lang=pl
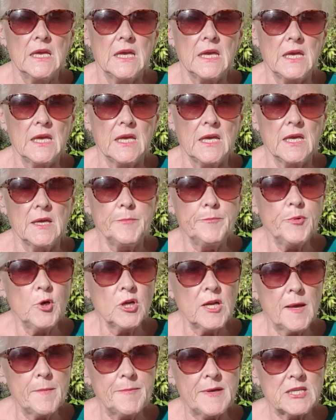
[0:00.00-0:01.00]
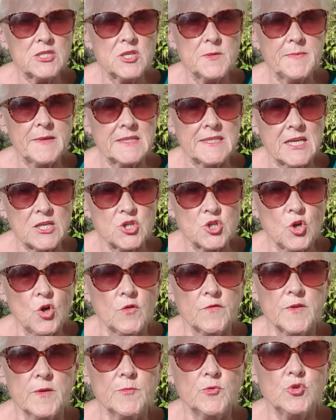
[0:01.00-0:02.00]
E, po napadzie
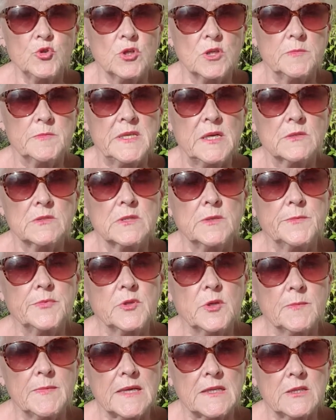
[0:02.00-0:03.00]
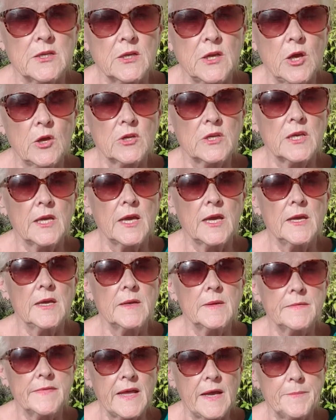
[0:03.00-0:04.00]
padaczkowym, który miał symptomatologię
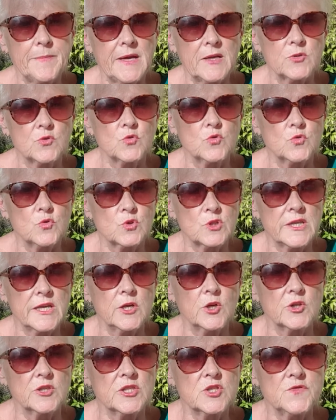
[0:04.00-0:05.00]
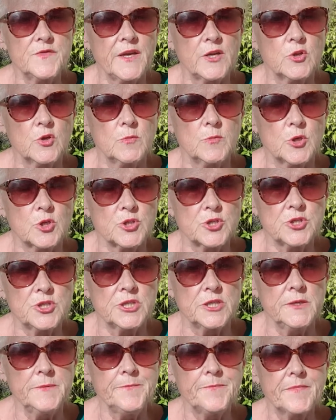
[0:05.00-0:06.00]
napadu krótkiego
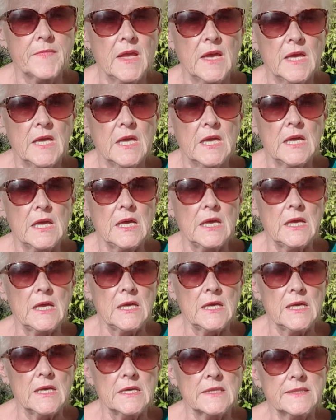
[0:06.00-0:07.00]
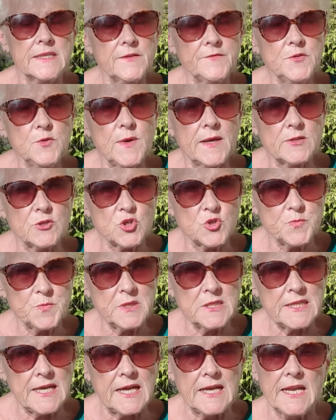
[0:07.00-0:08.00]
nieświadomości, E, trafiła do
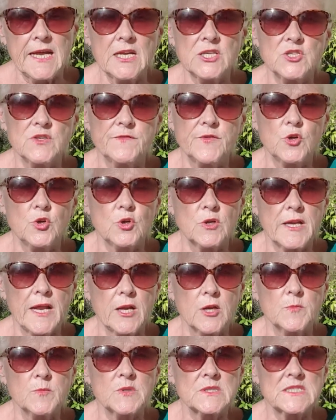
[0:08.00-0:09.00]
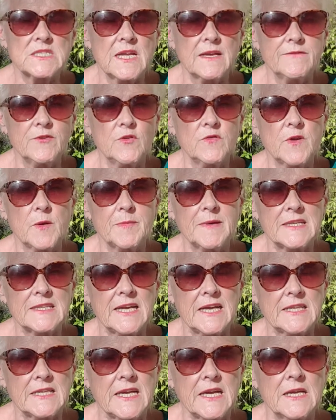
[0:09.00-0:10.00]
szpitala, gdzie wykonano podstawowe
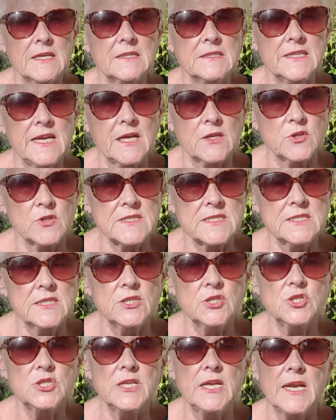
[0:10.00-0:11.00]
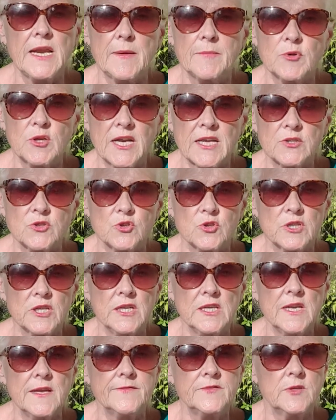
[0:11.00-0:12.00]
badania diagnostyczne,
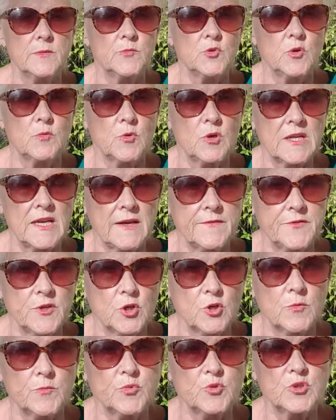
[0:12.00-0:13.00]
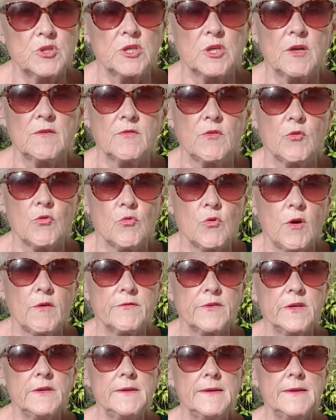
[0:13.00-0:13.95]
laboratoryjne, w tym tomografię komputerową głowy,